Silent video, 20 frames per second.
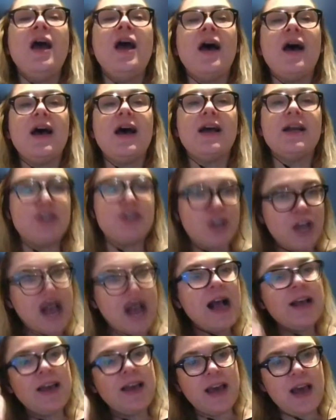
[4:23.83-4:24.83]
eh, c'è
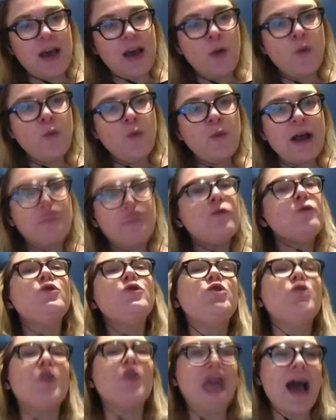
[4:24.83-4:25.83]
anche una
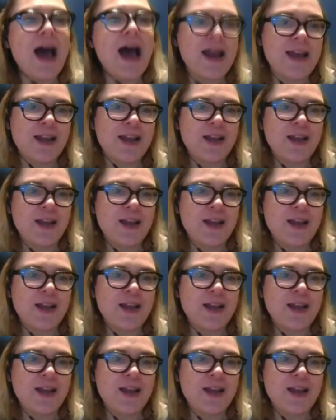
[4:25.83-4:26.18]
funzionaria